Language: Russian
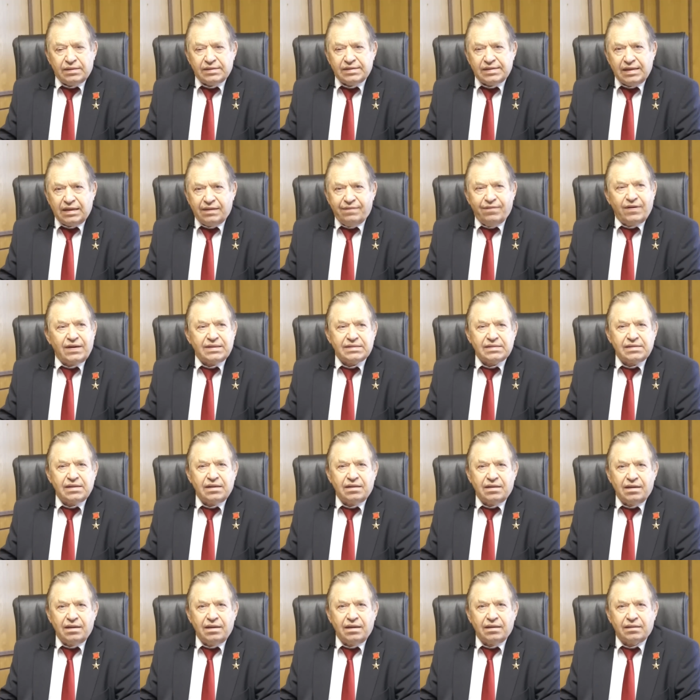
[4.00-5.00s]
За
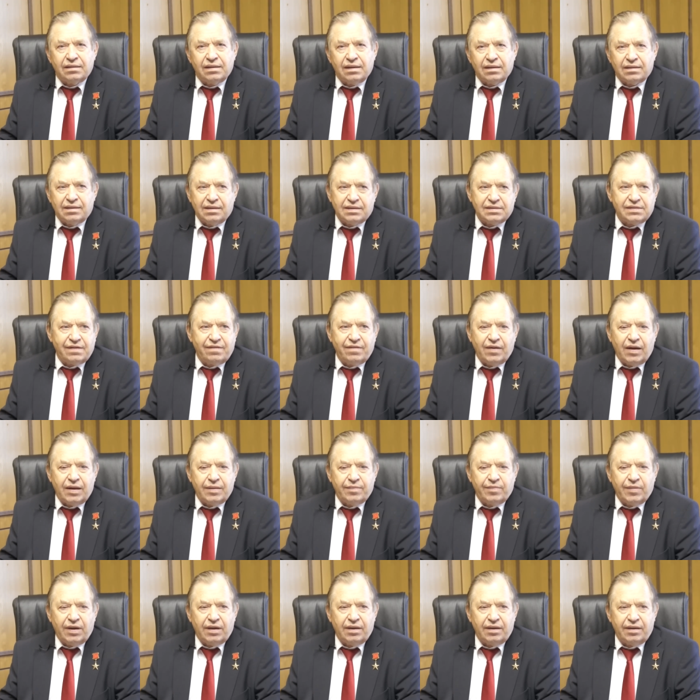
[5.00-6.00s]
20 лет так
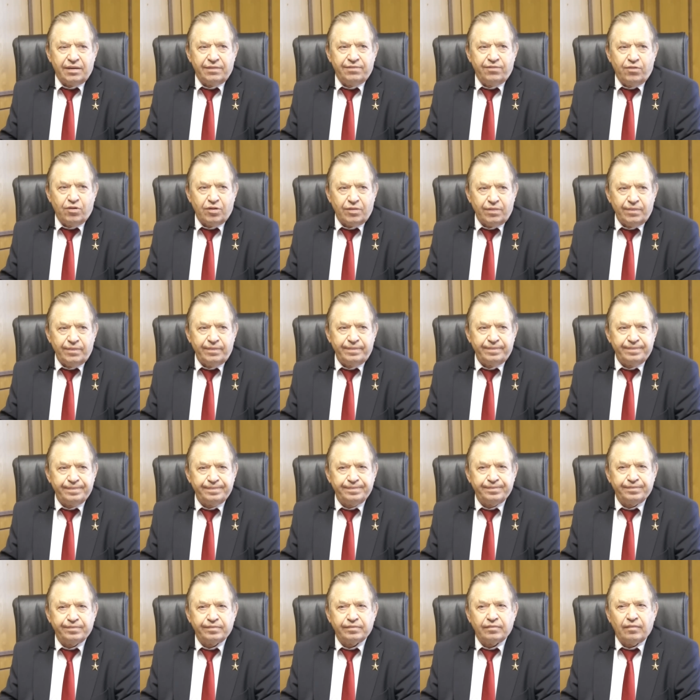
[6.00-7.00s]
называемых реформ
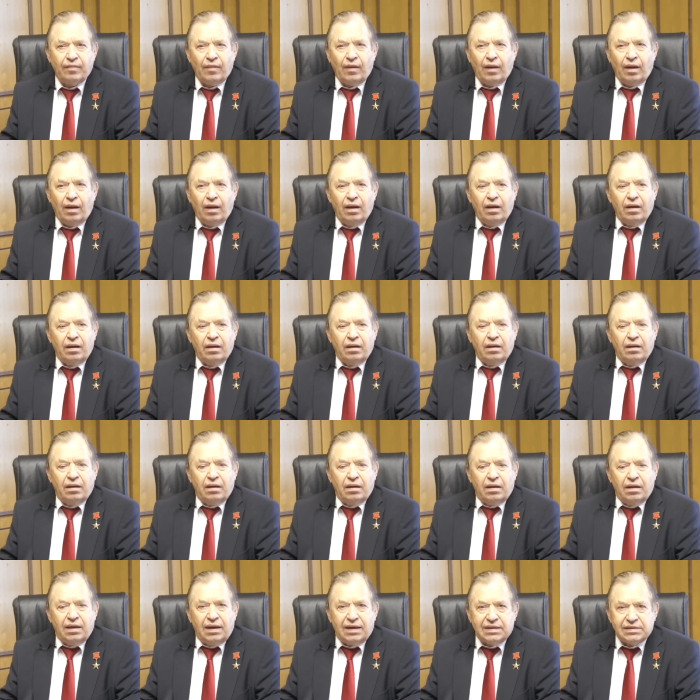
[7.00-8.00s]

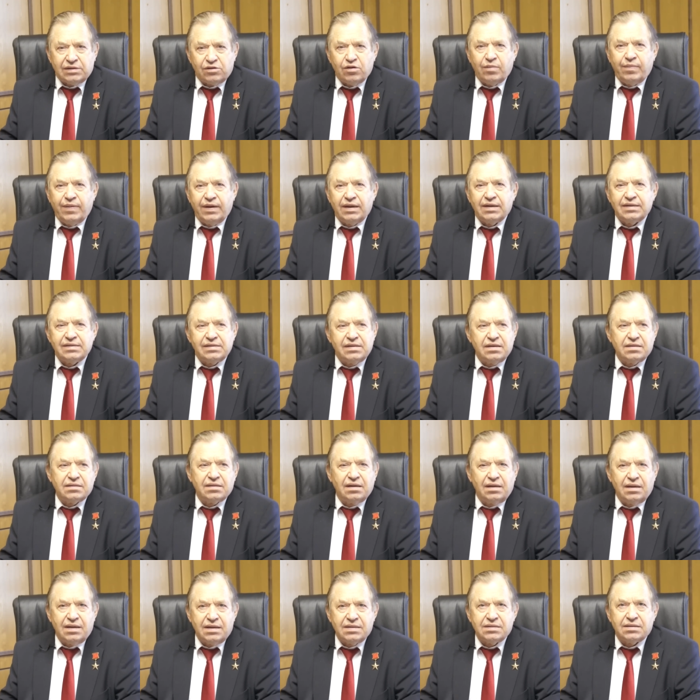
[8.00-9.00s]
особенно
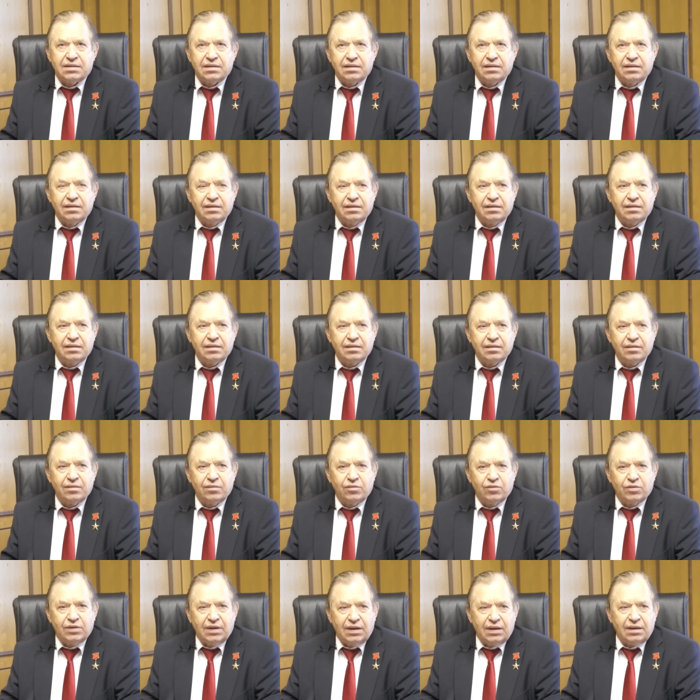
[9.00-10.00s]
тяжелейший
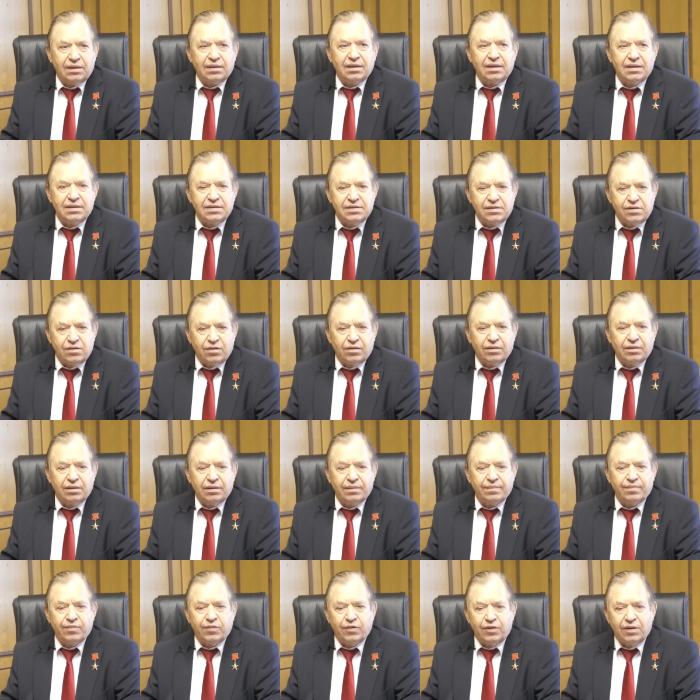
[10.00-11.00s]
удар нанесен
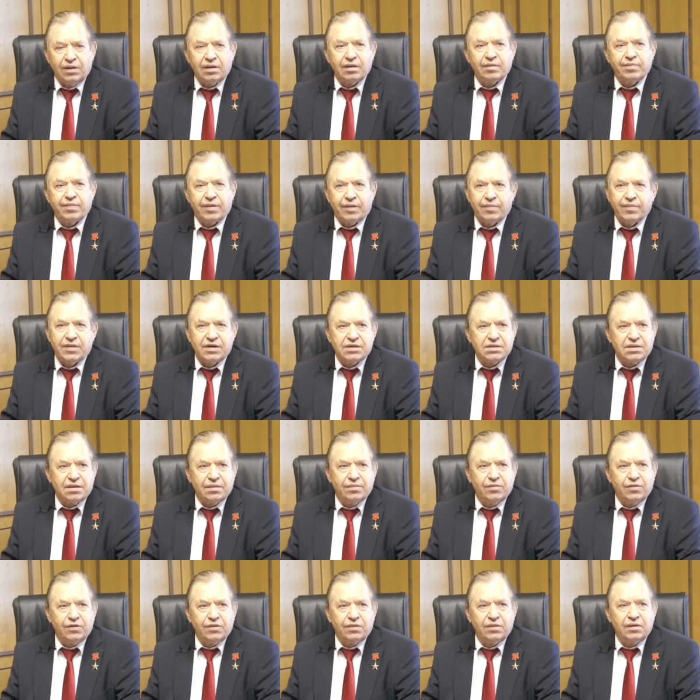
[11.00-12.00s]
по
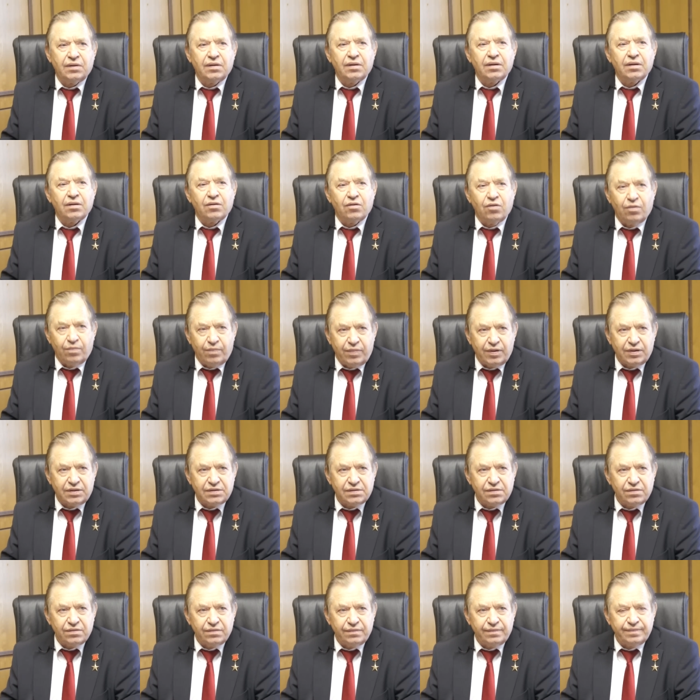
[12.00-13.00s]
агропромышленному
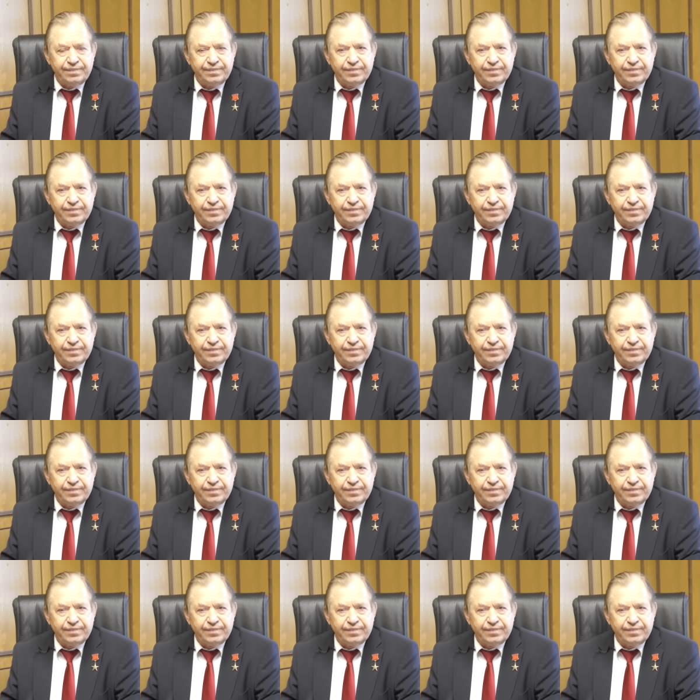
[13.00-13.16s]
комплексу.